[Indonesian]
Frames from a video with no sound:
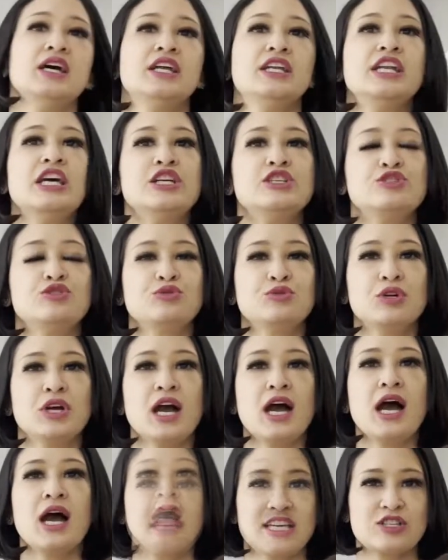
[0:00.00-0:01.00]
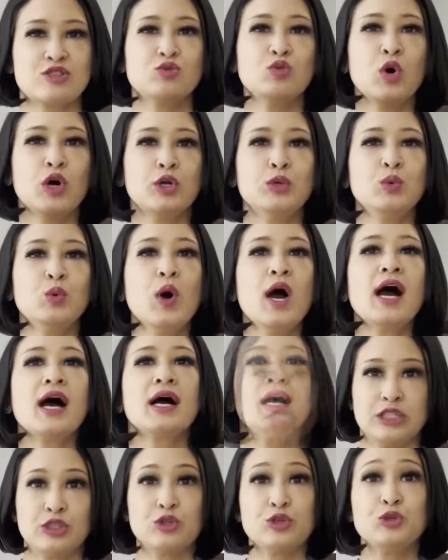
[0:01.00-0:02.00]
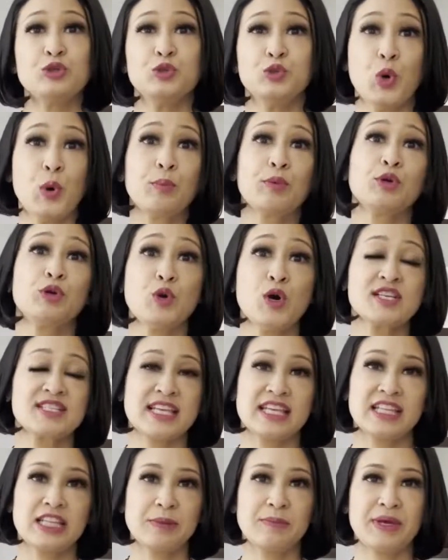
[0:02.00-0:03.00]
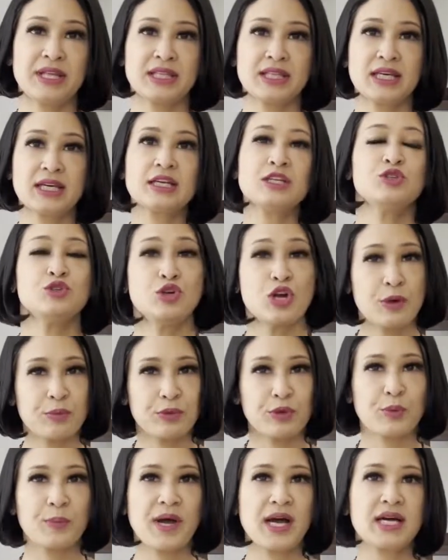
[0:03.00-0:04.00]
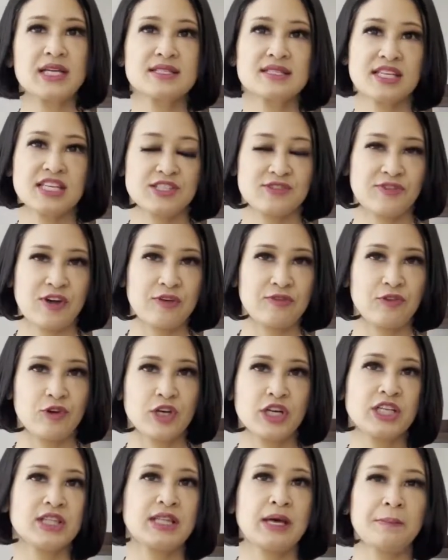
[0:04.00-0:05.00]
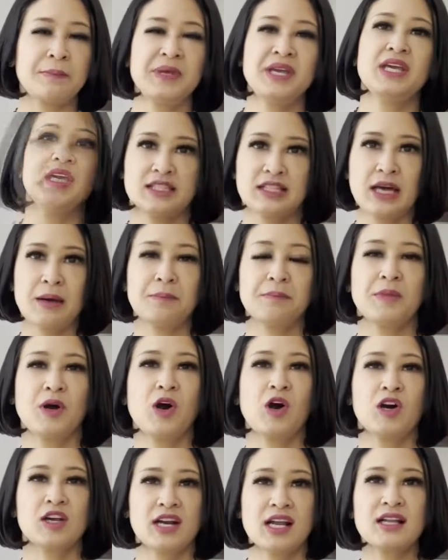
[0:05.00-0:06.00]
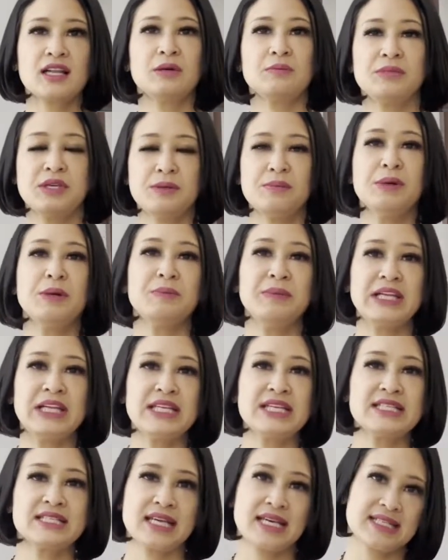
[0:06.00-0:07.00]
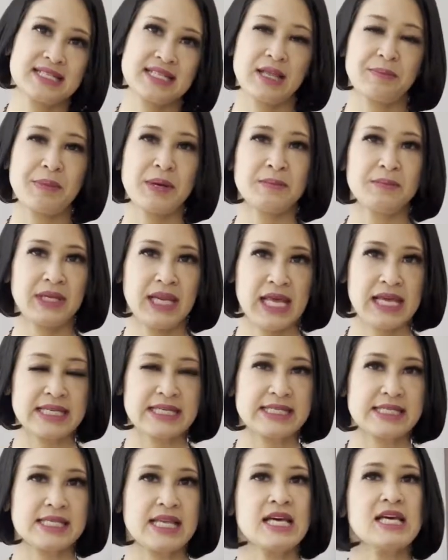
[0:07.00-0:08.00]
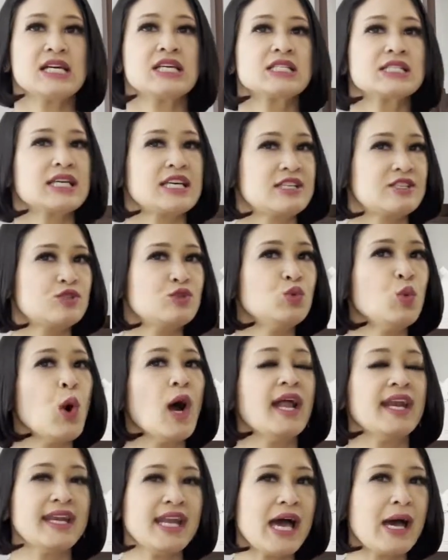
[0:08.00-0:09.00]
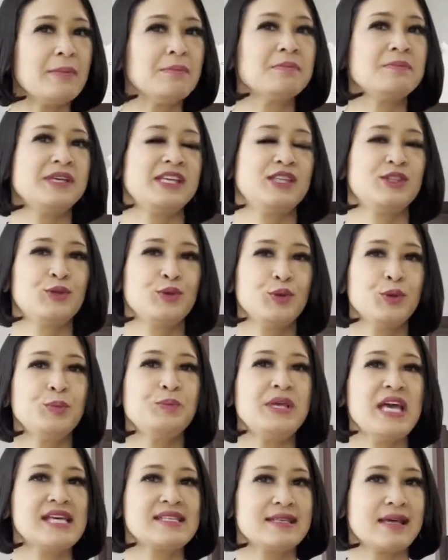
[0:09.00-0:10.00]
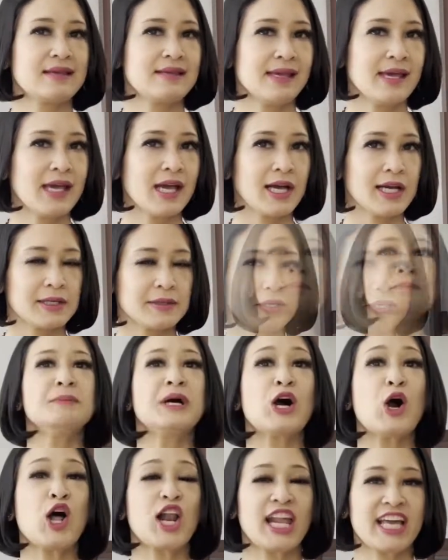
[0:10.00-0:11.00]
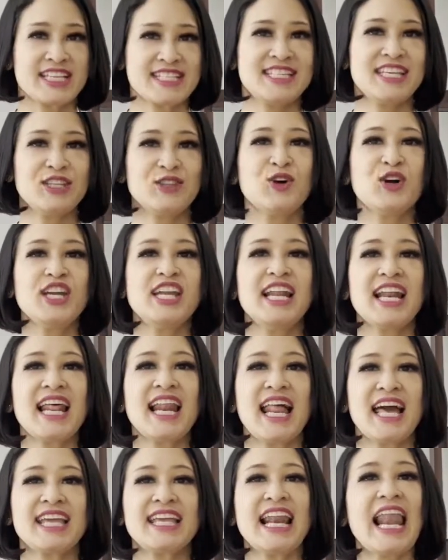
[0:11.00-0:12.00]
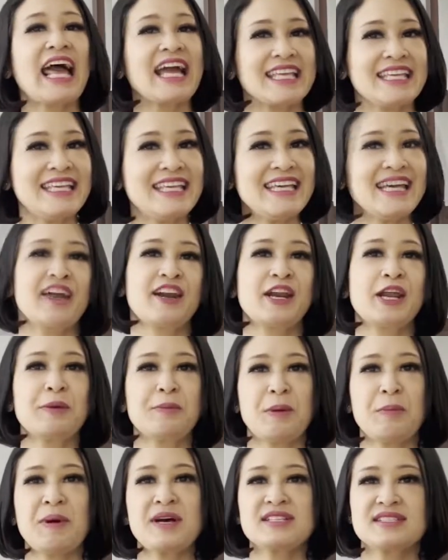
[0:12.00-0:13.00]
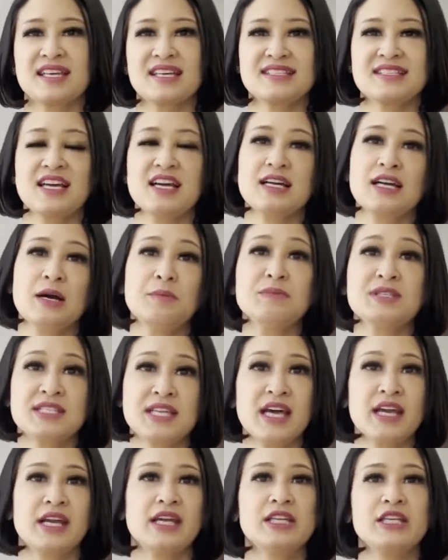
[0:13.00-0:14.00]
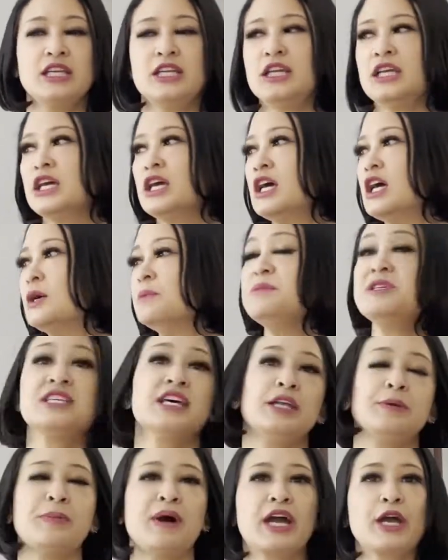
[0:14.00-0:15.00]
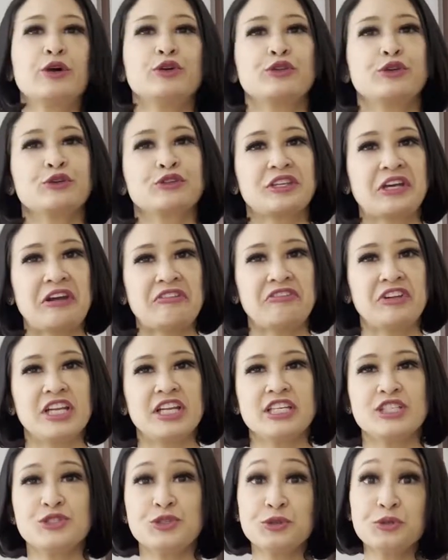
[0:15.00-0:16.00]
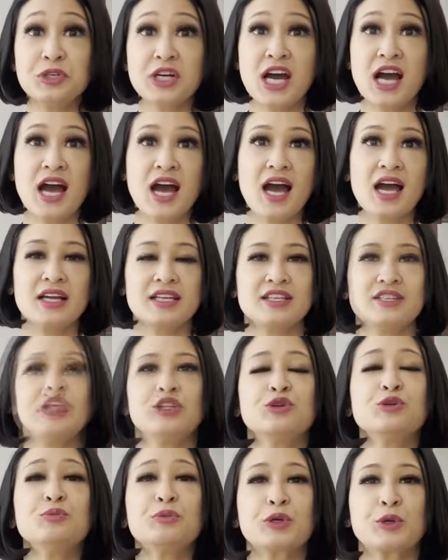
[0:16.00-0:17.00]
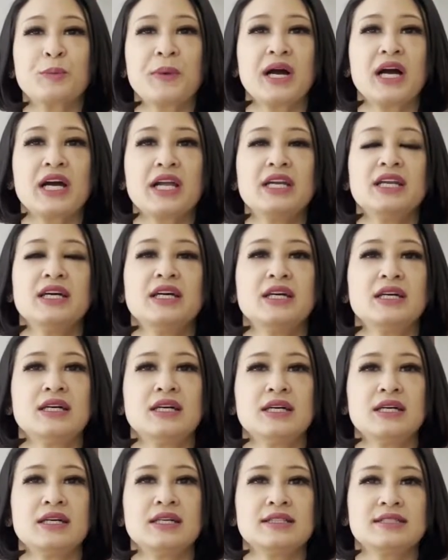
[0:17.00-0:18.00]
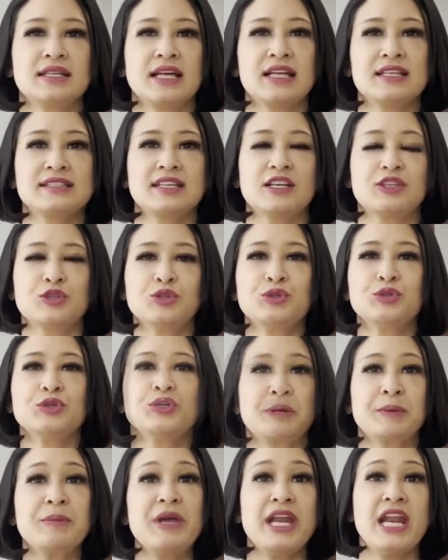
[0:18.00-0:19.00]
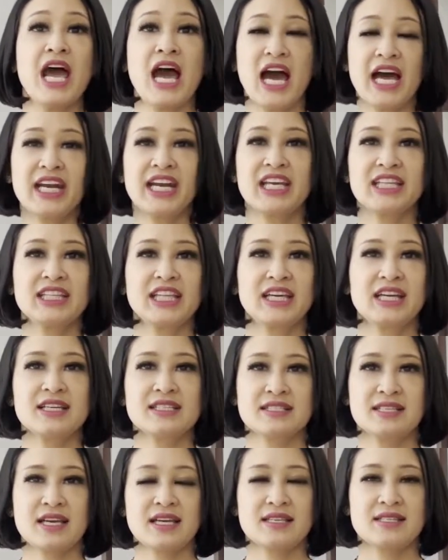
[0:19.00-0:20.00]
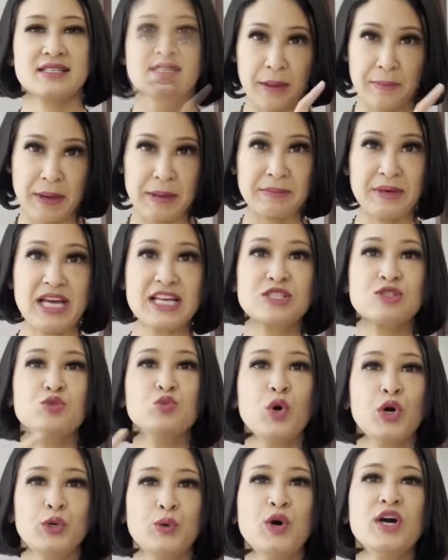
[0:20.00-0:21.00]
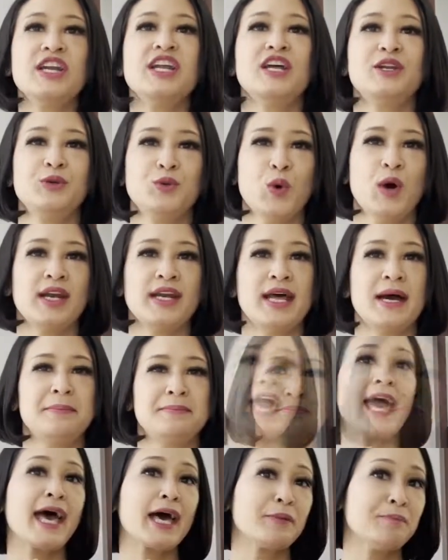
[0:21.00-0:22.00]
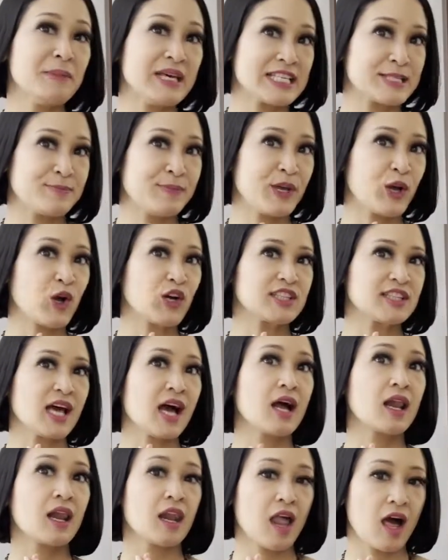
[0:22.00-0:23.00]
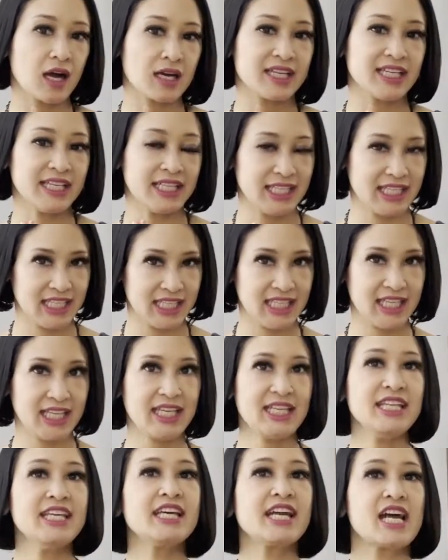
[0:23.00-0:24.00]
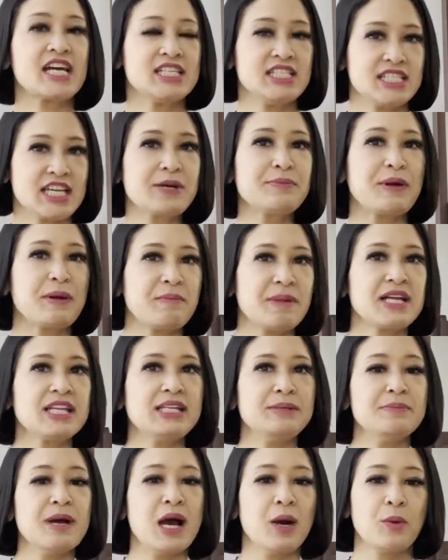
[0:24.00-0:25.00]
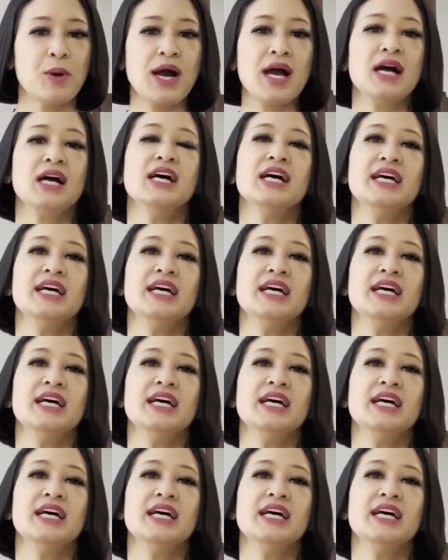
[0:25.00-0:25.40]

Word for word: dan juga size 22 itu 22 cm juga merupakan size favorit tapi tetap orang lebih memilih size 18 size 26 itu biasanya yang mengoleksi itu adalah laki-laki karena memang size-nya agak besar ya. Jadi bisa dipakai untuk traveling juga gitu. Itu merupakan uh, salah satu perbedaan antara size 18, 22 dan 26. Hermes Picotang Lock ini dirancang memang dibawa